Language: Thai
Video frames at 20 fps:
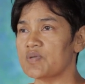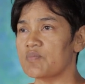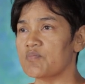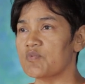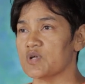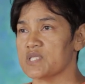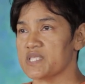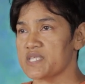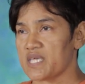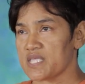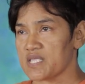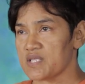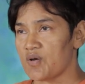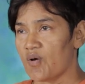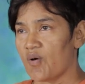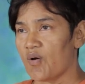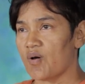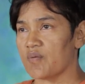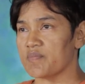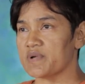มันทั้งหมดเจ็ด
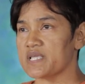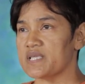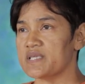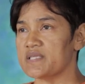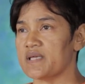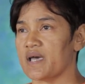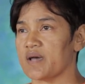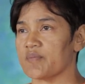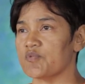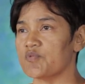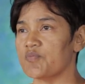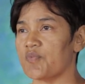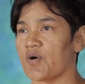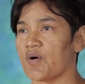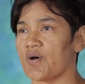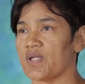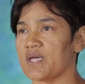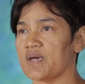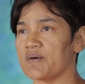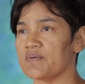ข้อเมื่อกี้ถามคุณหม
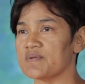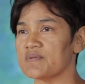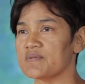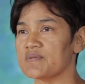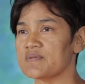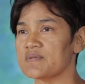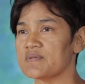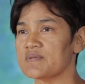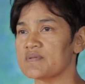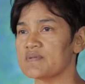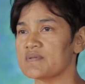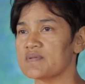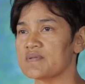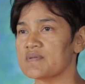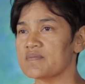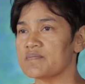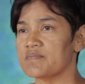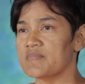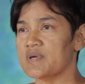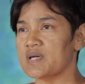อแล้ว
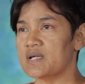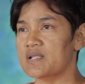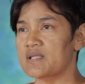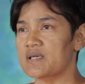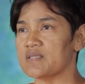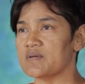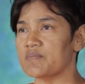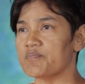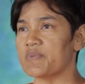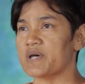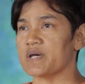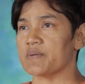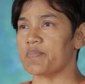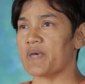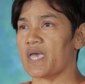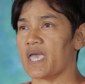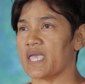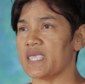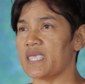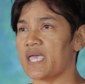มันก็เลยต้องเปิด
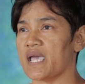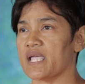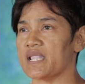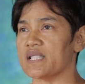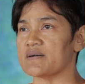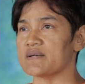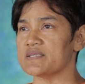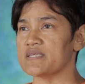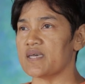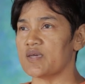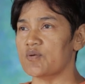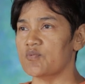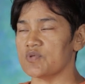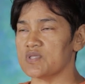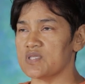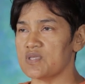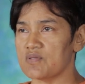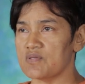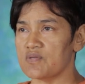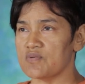แผลใหญ่แล้วก็ใช้
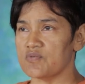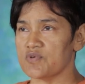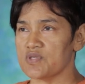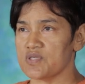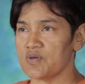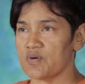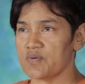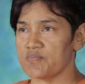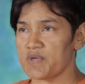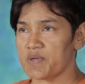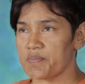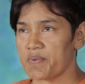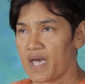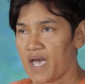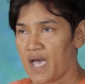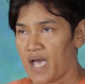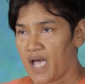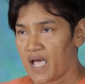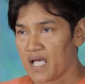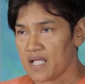หุ่นหุ่นยนต์ไป
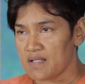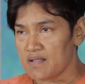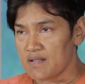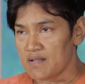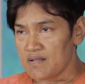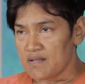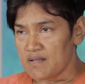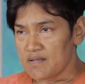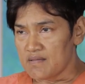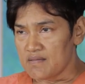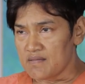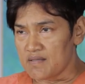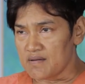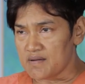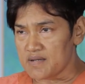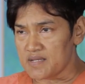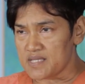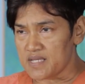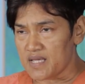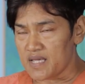ผ่า
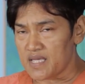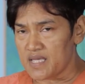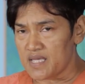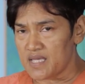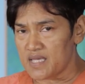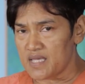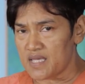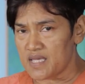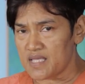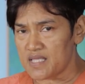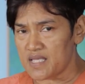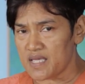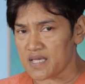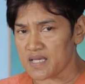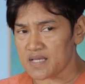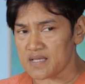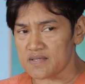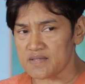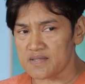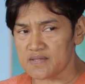แล้วก็ใช้ไอ
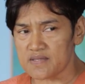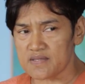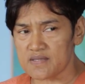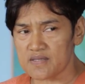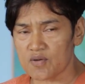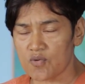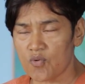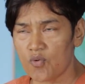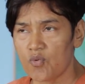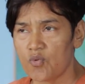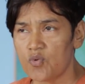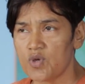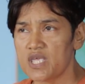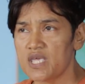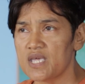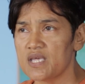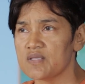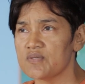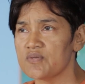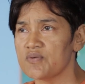เนี่ย สกู
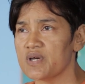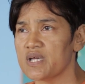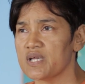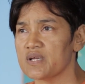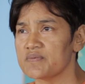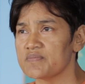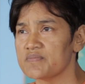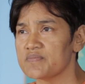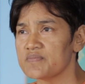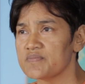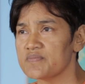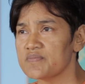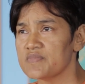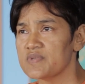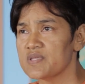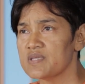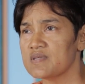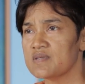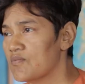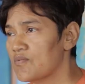ยิงด้วย
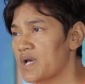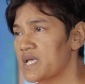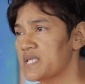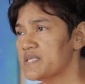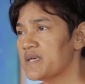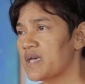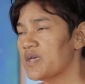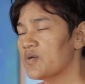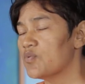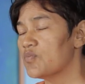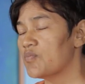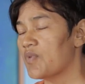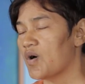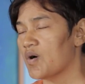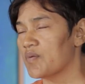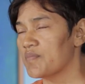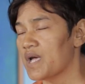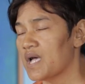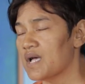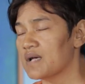ไว้ใจคุณหม
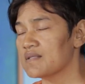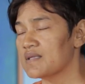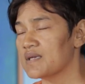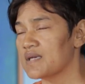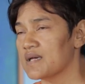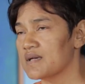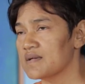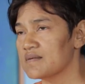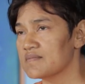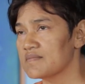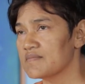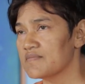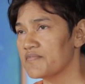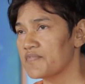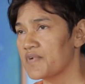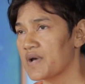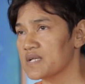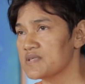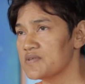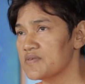อมากเลยะ
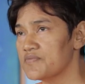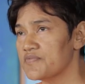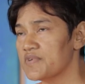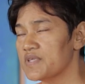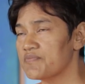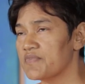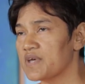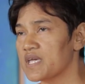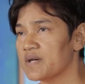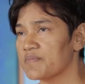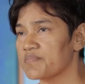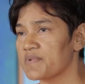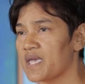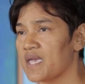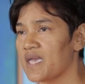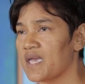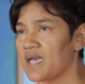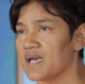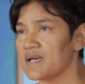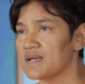ฝากชีวิตไว้กับ
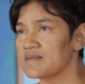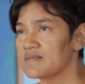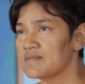แก